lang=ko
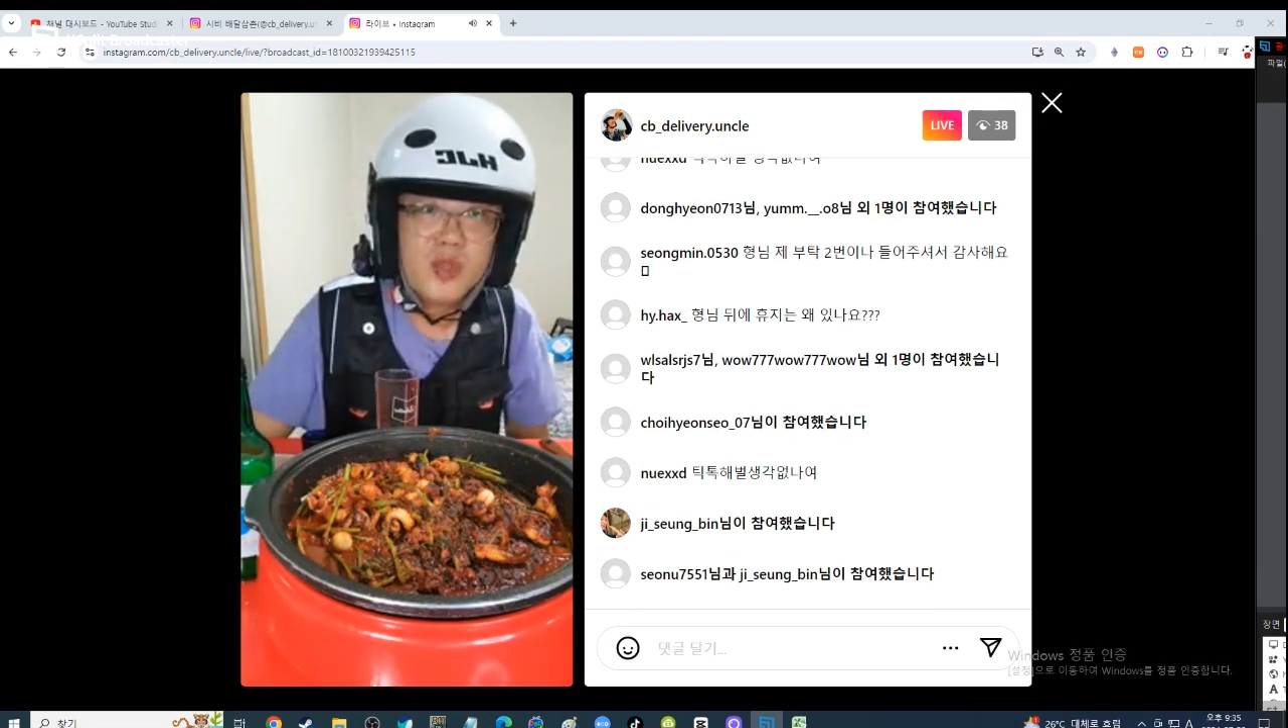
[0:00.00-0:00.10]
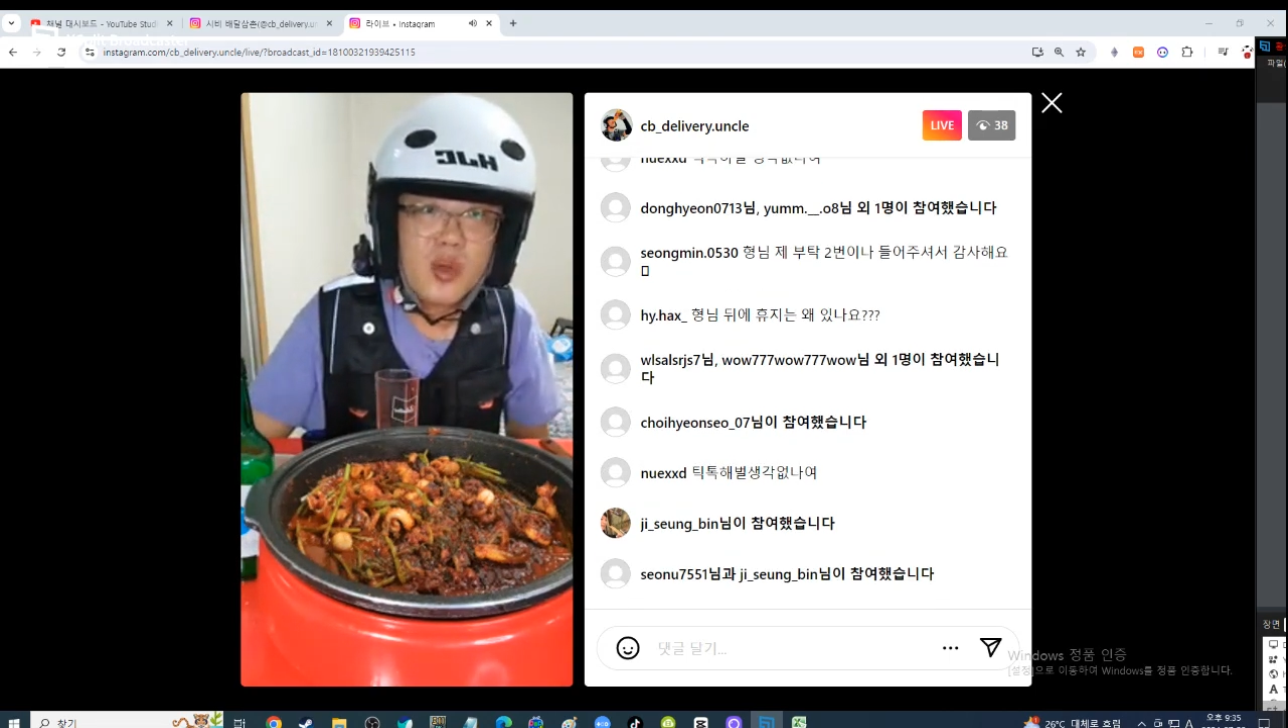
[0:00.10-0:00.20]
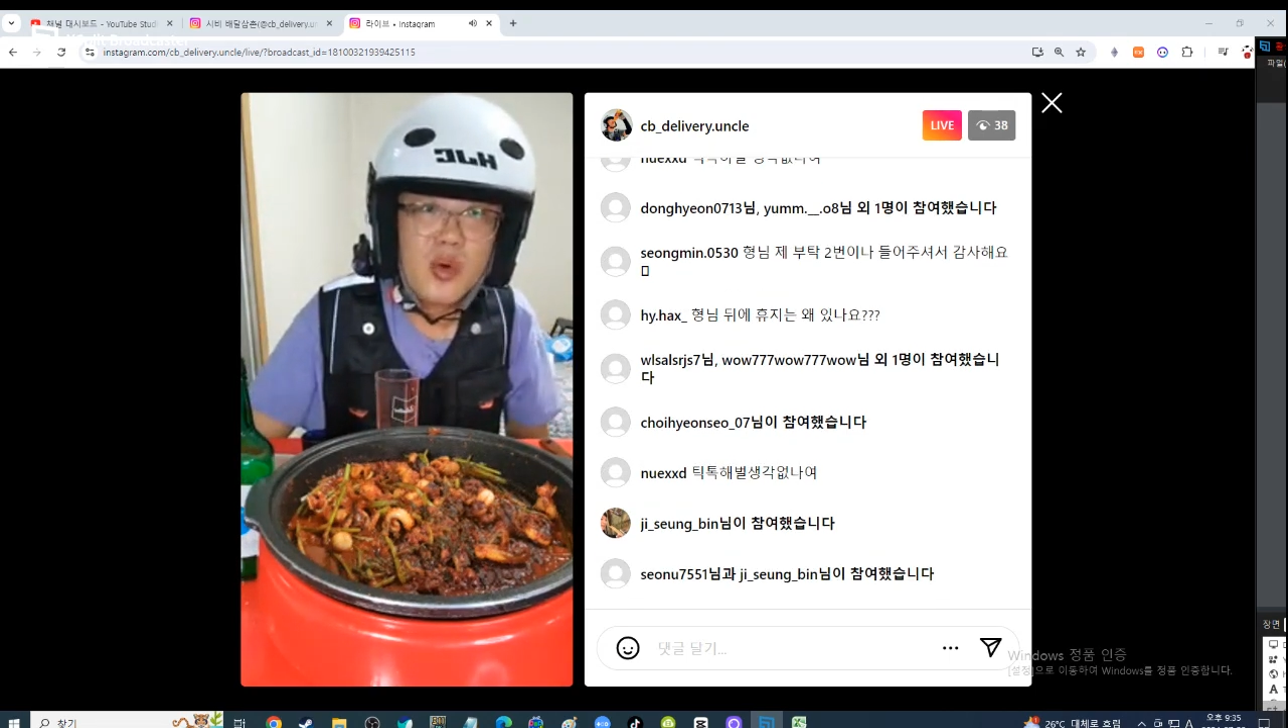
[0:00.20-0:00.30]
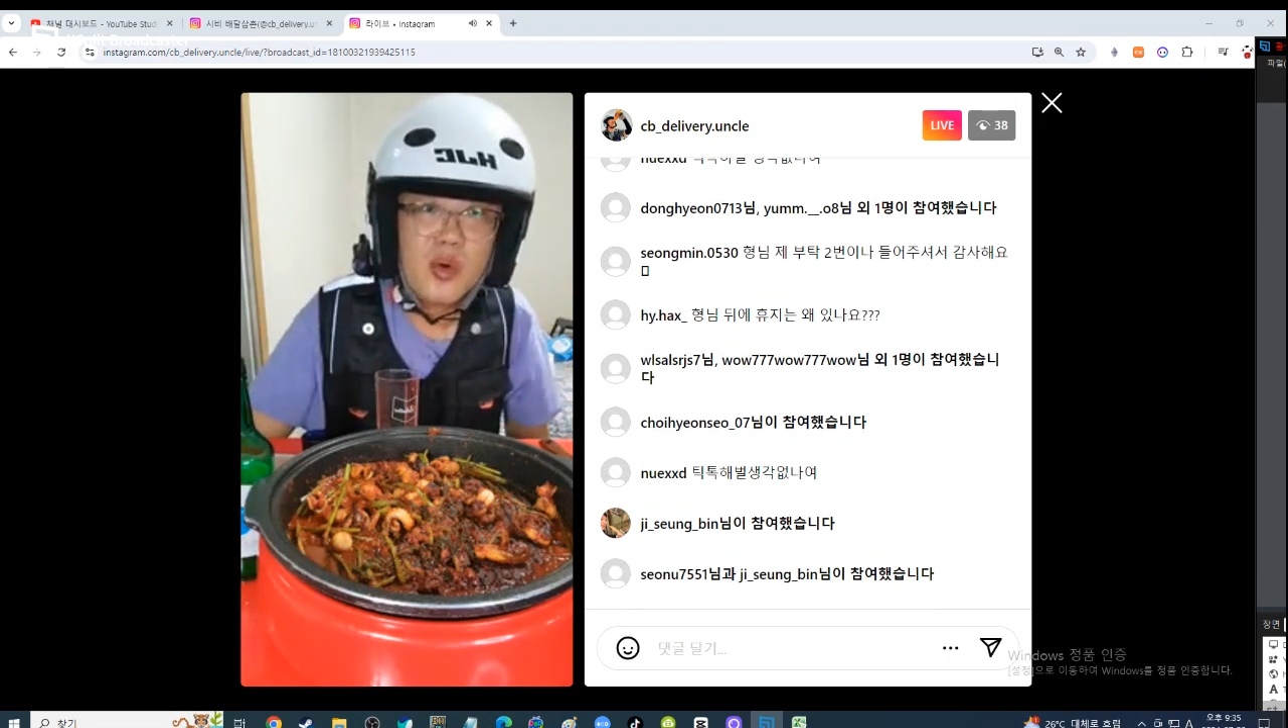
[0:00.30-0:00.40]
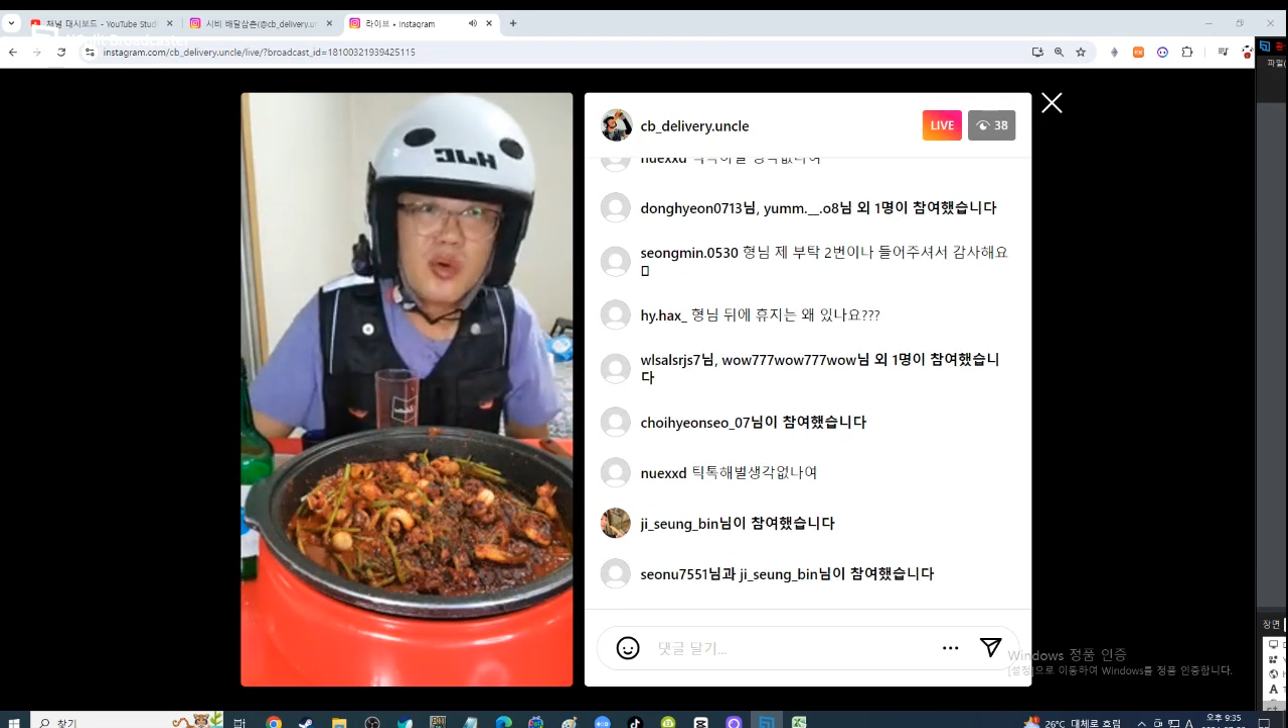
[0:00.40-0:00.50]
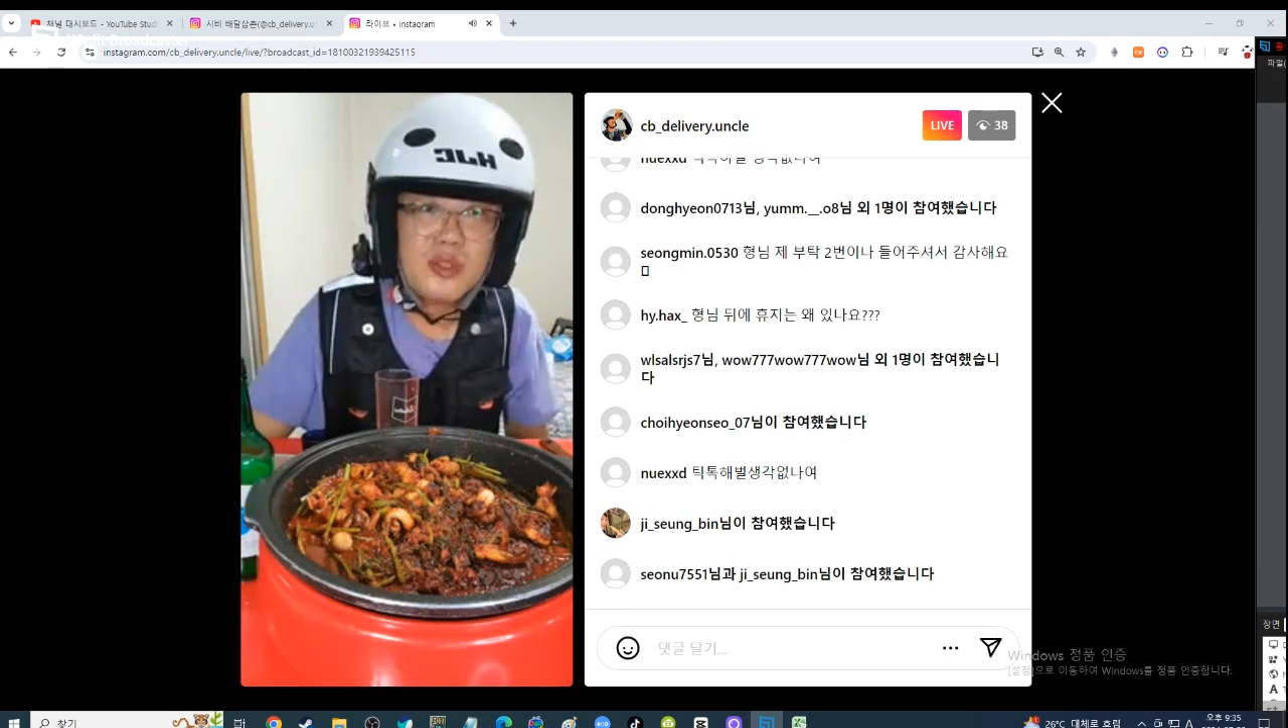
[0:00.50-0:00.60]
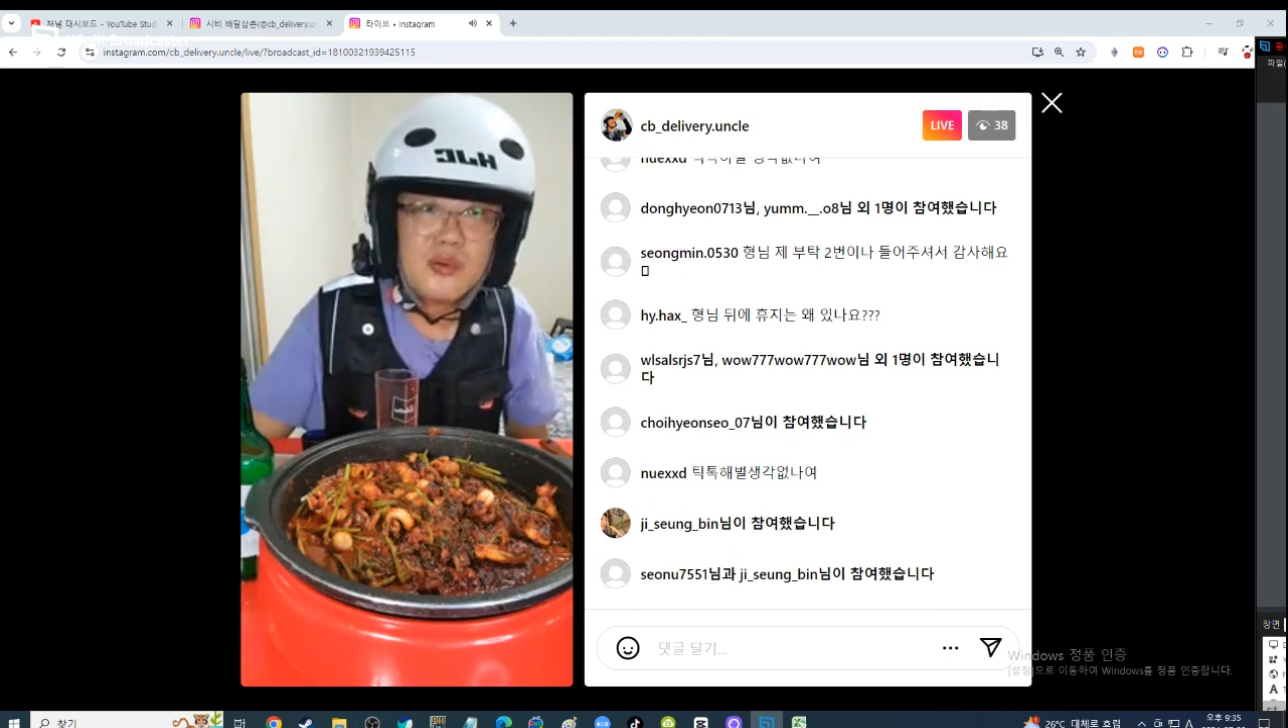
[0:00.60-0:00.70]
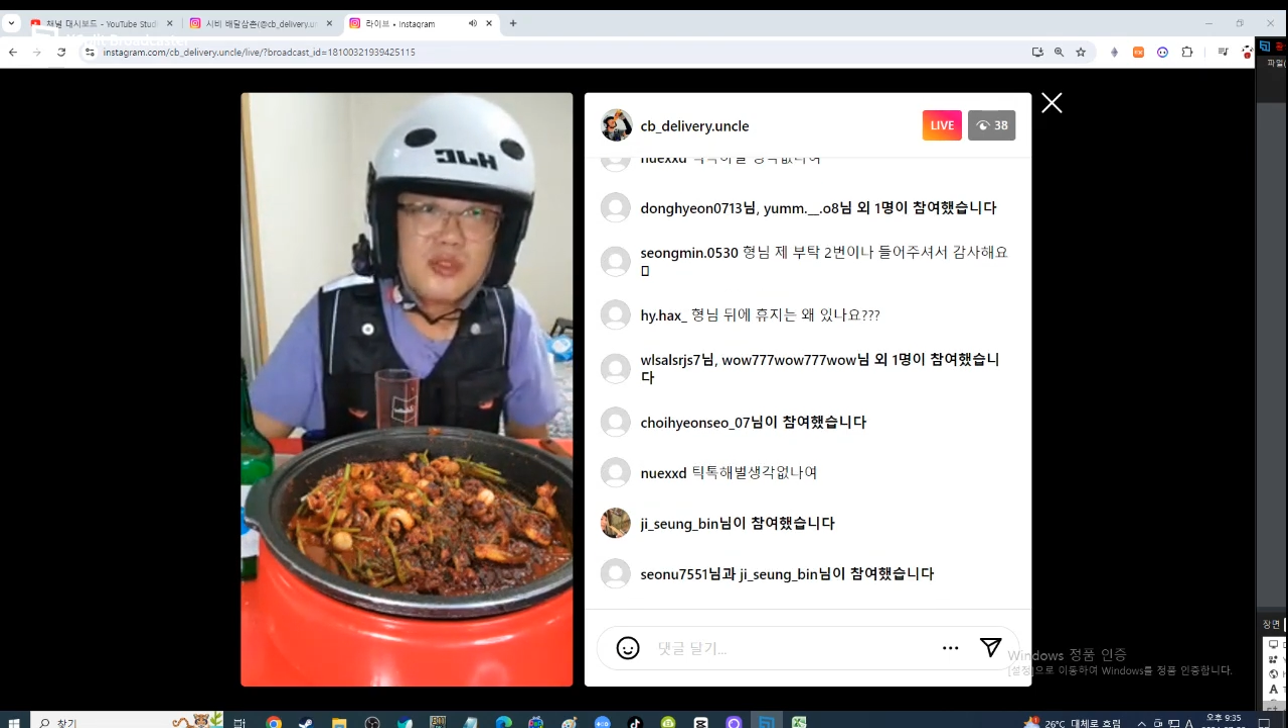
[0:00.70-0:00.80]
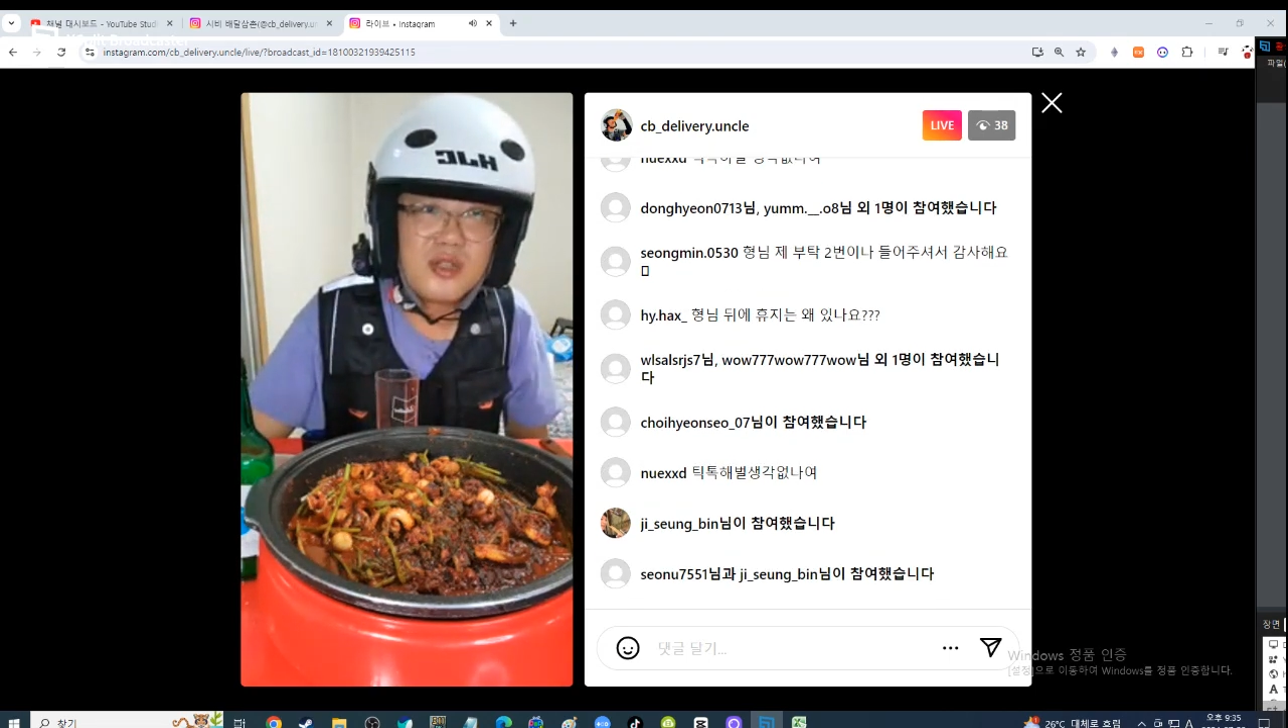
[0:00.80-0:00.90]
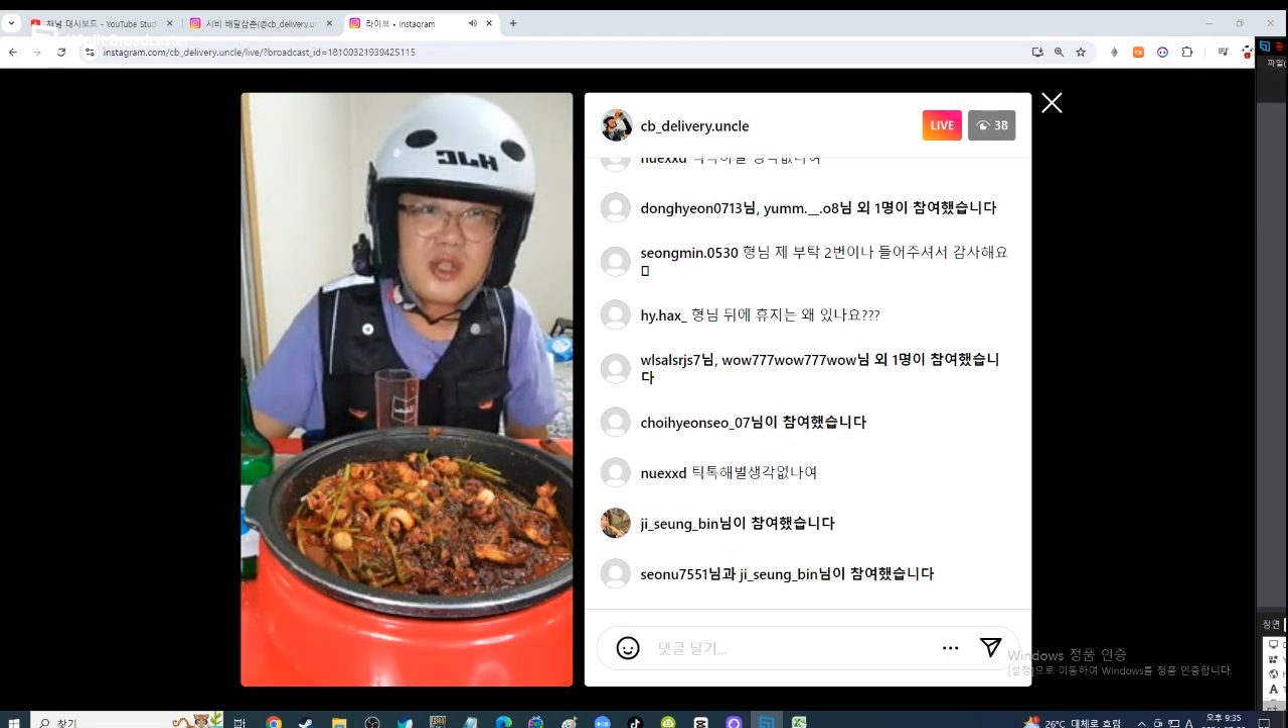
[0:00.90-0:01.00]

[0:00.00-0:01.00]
05상관이